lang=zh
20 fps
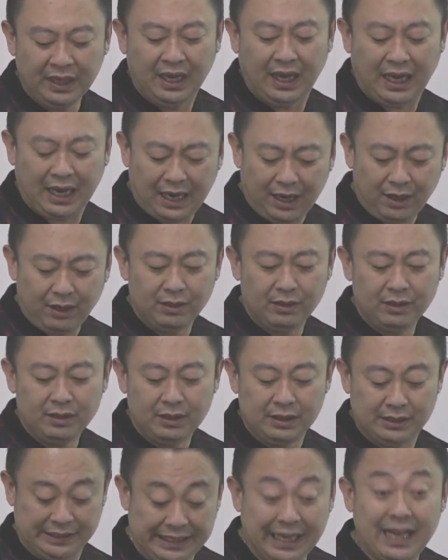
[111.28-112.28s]

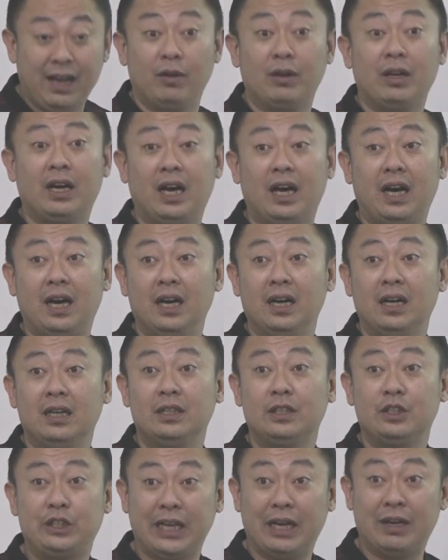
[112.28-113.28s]
好，写好了哈，
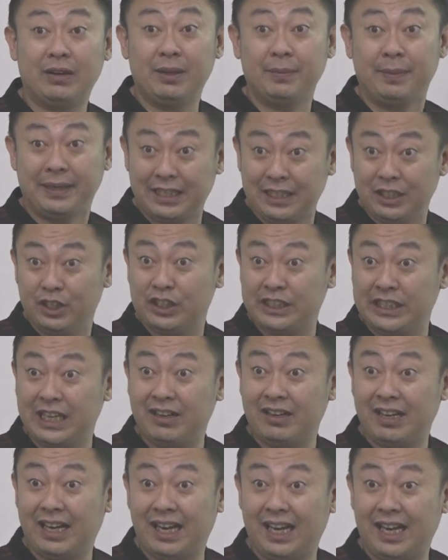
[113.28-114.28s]
写好了，每个人都写
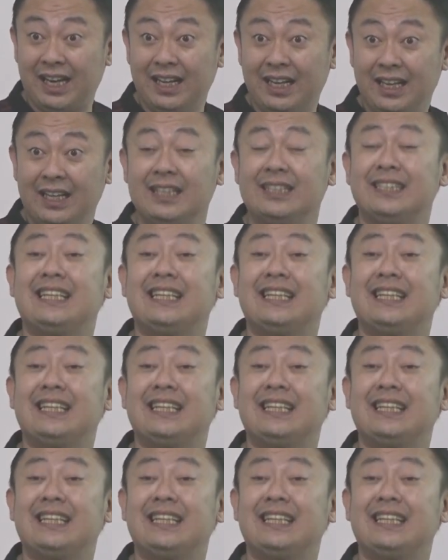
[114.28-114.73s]
好了哈，